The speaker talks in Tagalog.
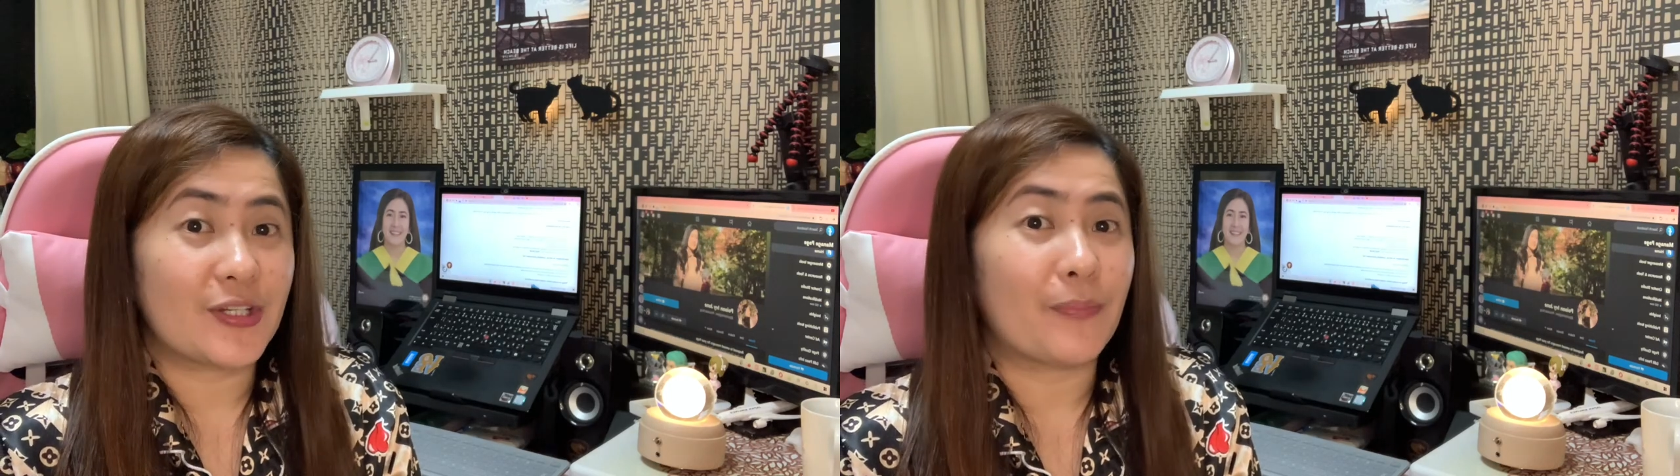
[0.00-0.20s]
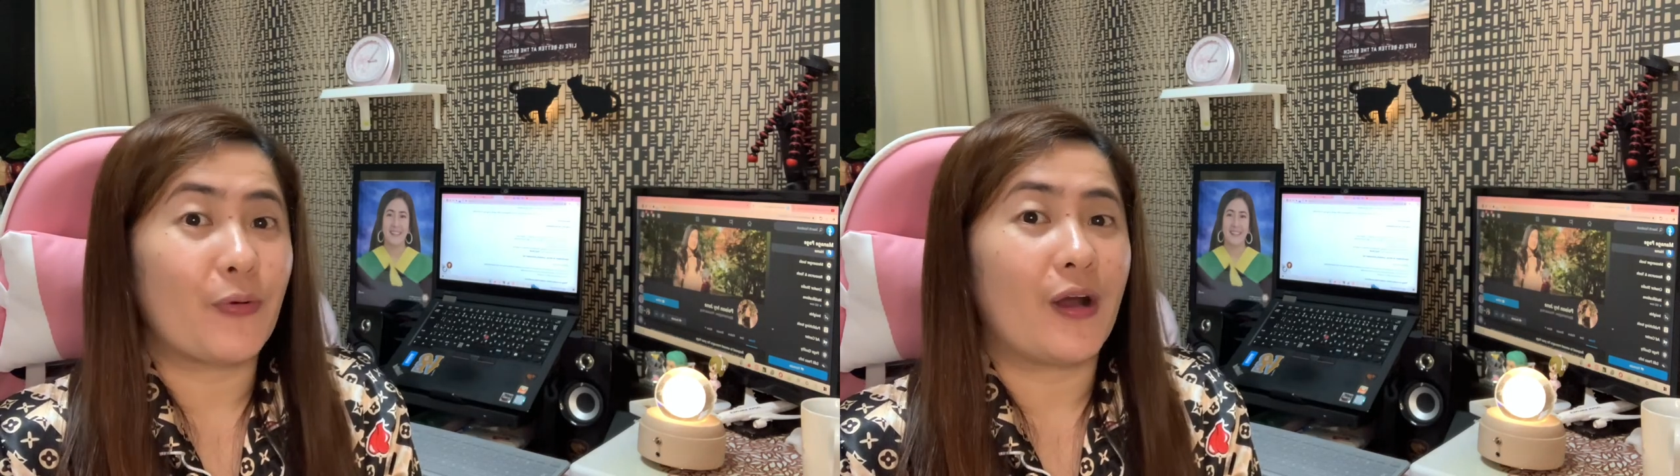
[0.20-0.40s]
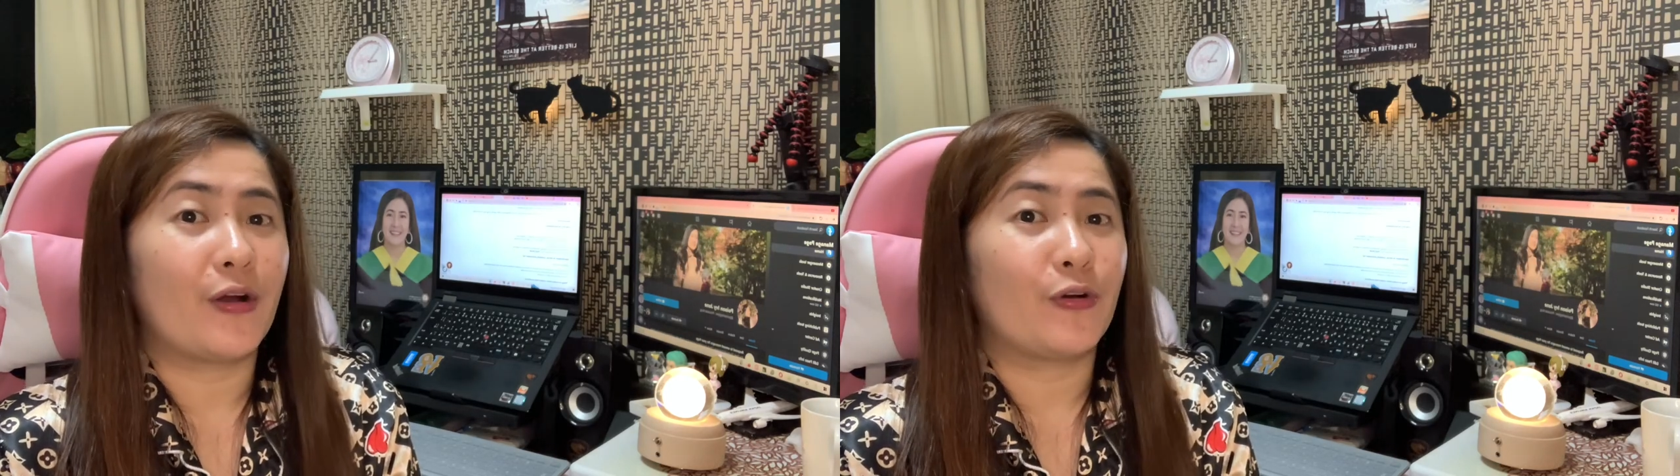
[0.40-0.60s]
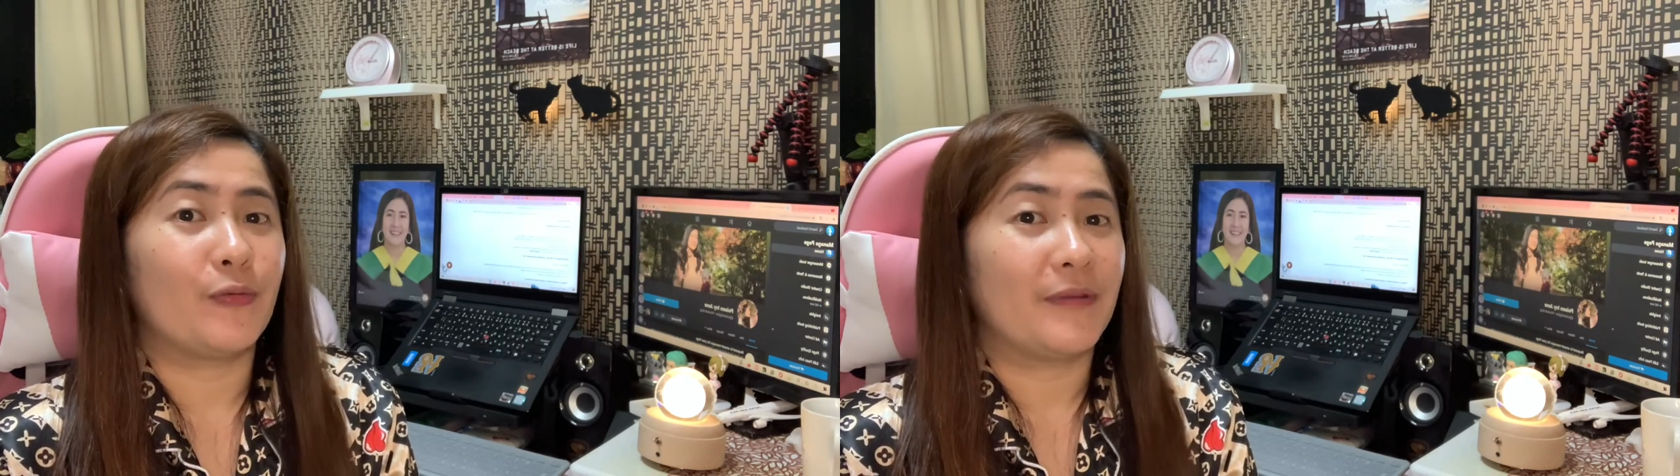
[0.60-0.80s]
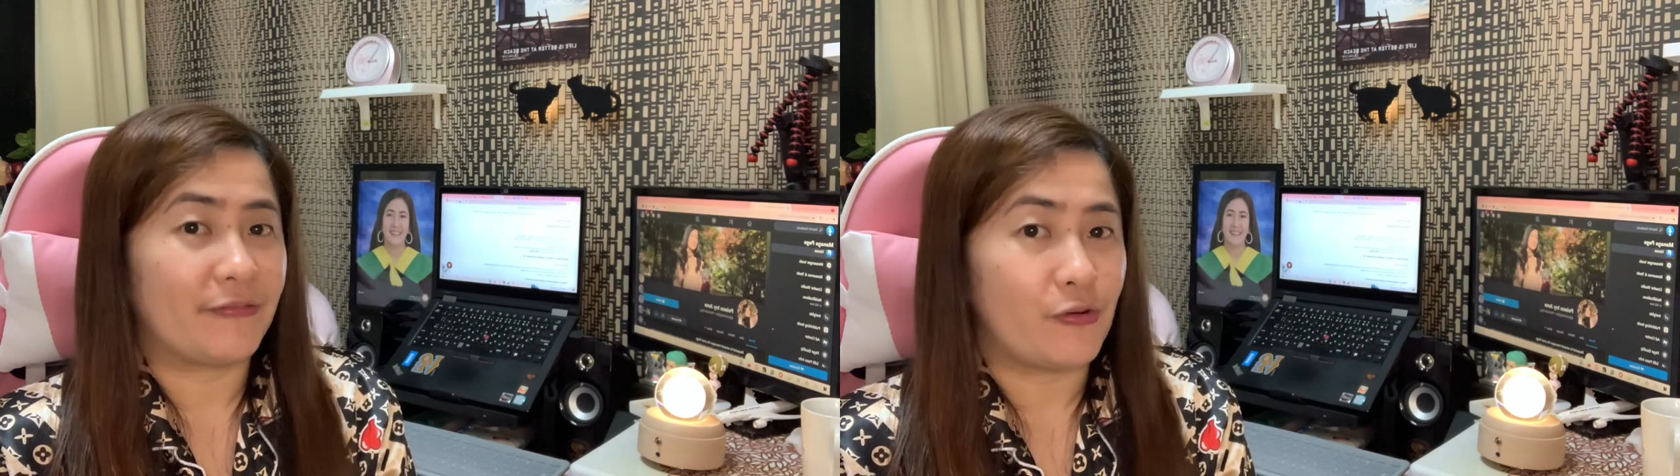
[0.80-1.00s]
na po ako
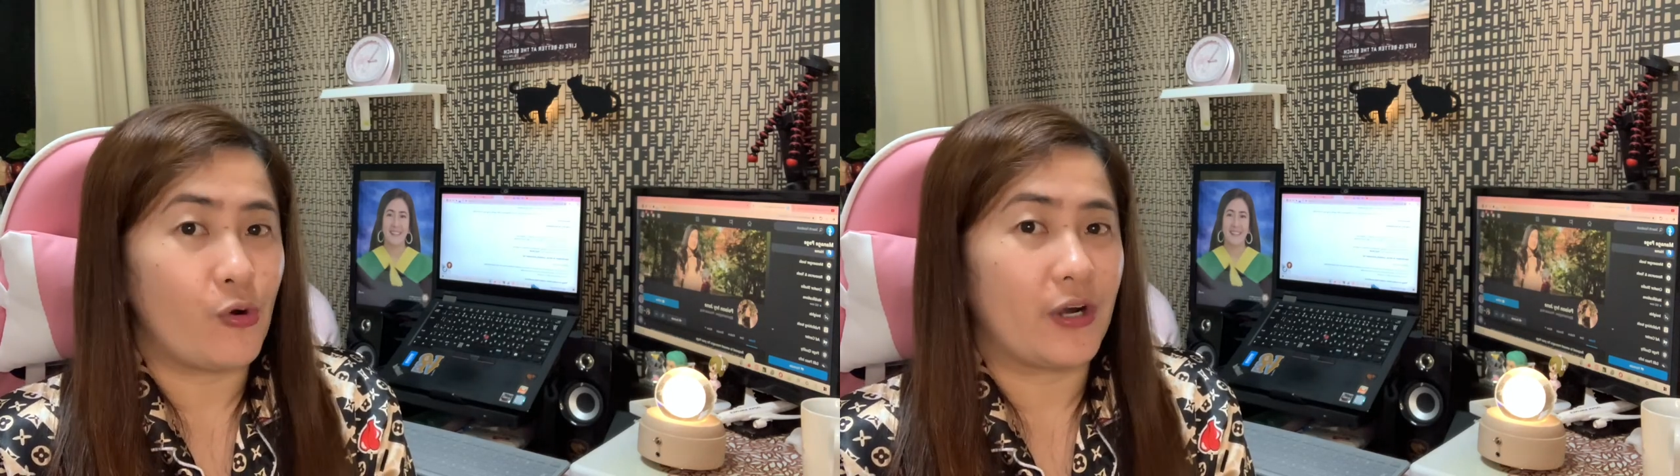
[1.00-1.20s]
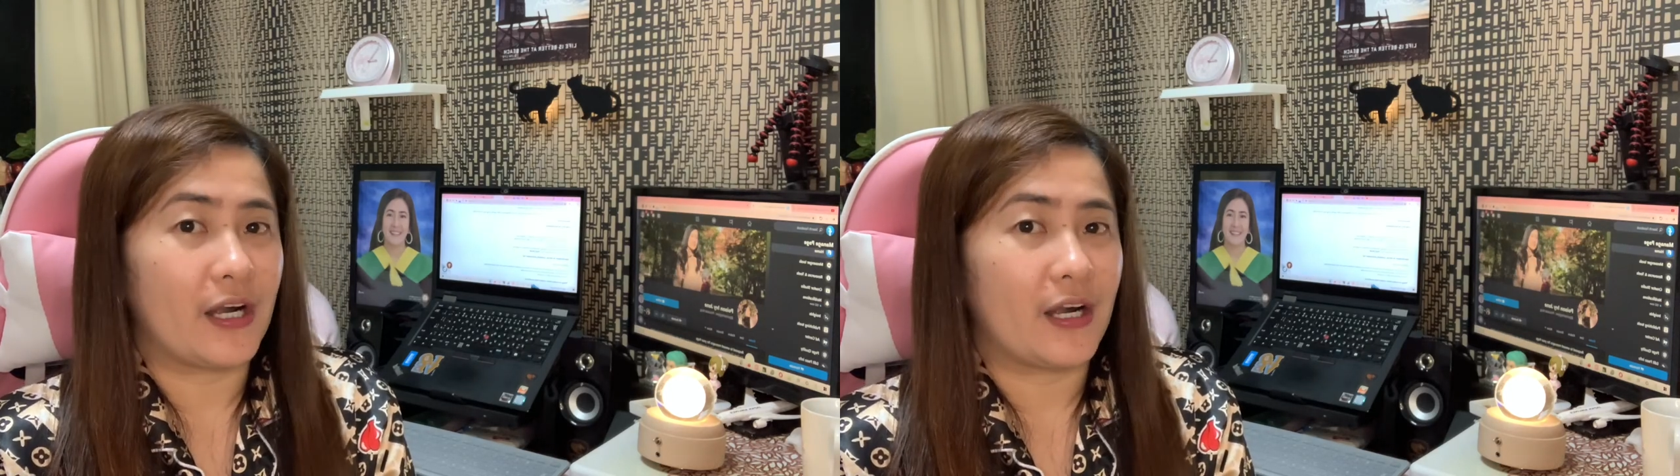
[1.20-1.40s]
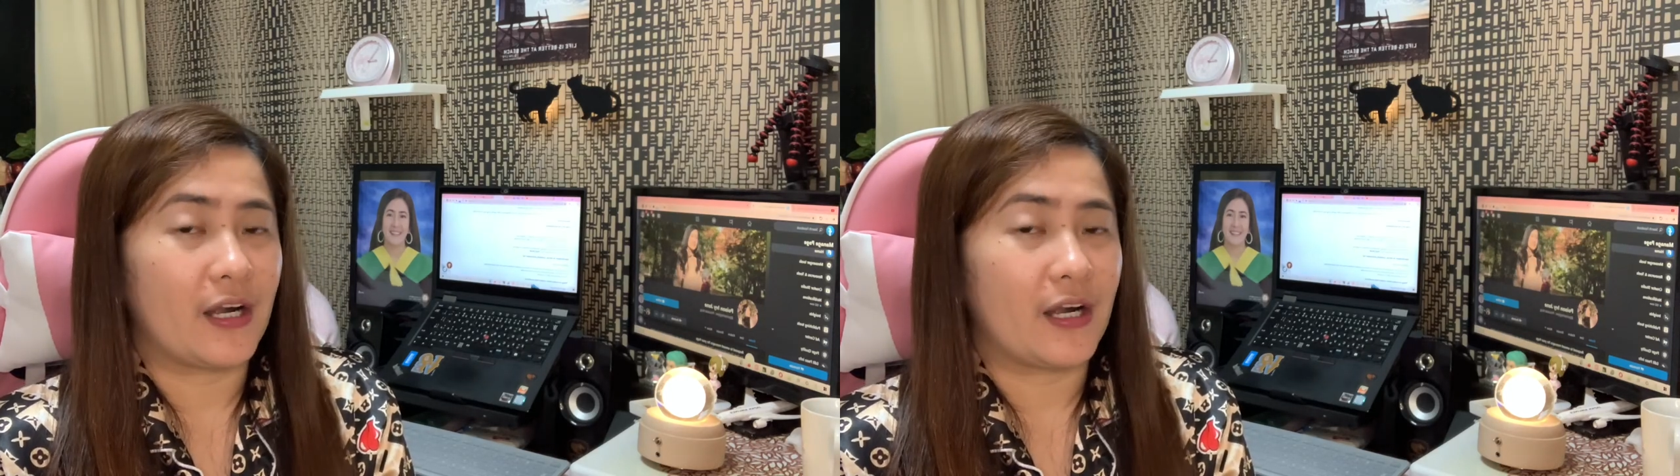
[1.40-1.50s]
before.